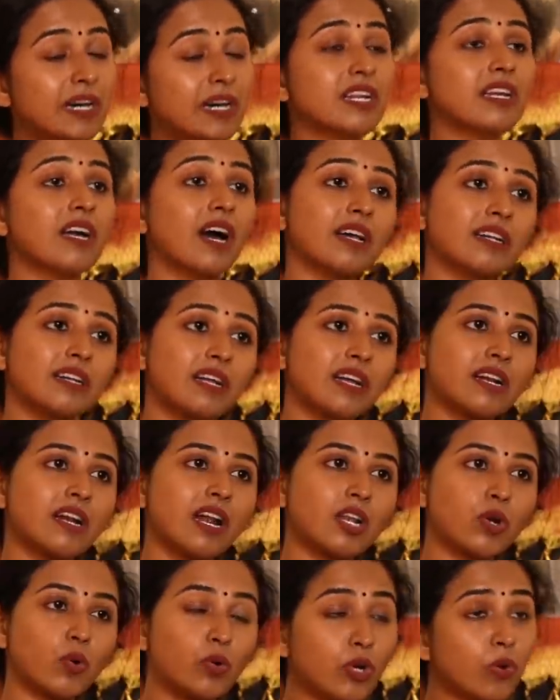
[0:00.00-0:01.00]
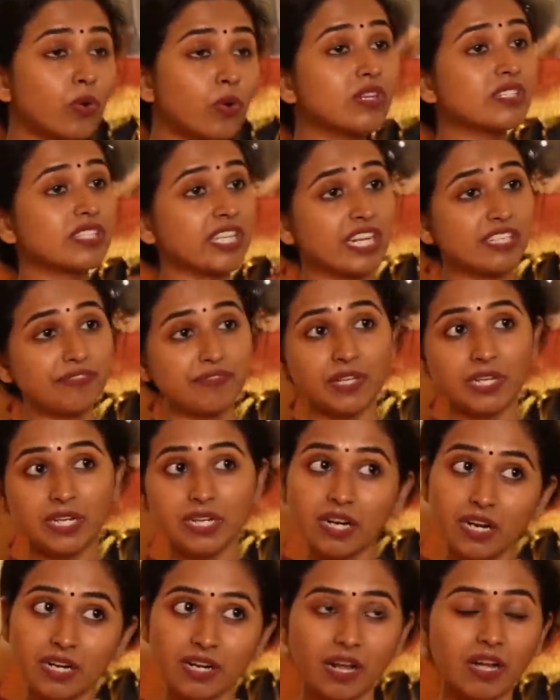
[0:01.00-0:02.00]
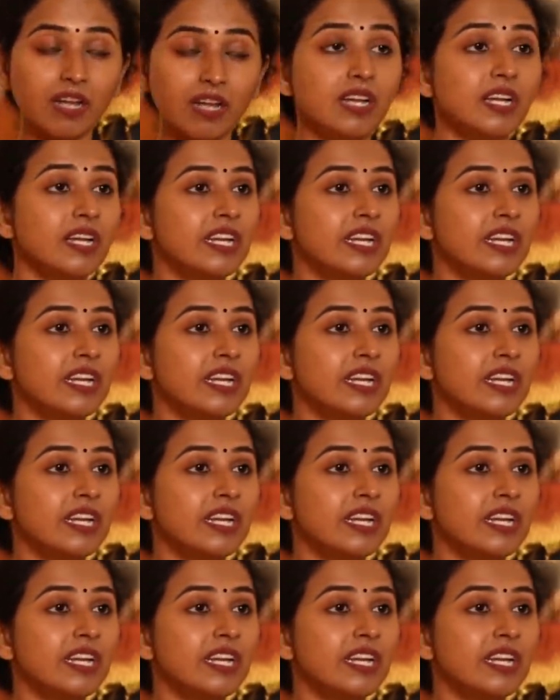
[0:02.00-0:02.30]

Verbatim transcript: மாதிரி காரணங்களால கூட உங்களுக்கு ஸ்டேஜ் ஃபியர் இருக்கலாம்